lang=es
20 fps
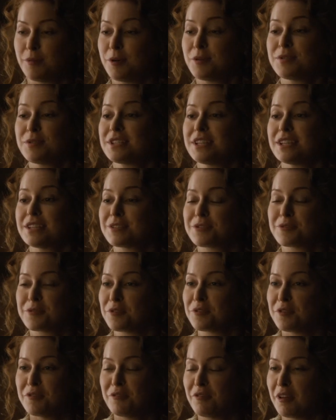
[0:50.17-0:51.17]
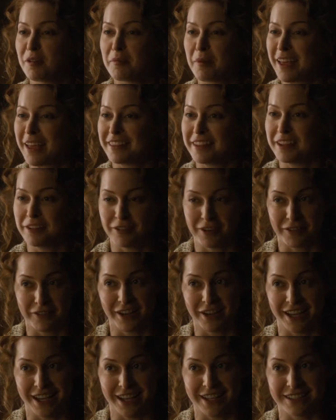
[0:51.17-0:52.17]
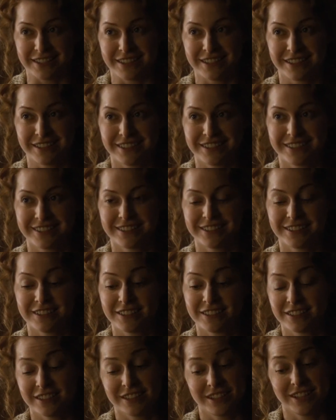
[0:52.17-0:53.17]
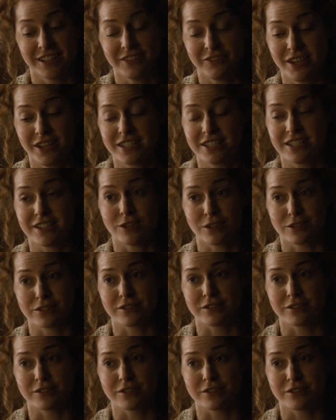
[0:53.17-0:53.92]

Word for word: El hombre más extraordinario que han tenido. Y han tenido a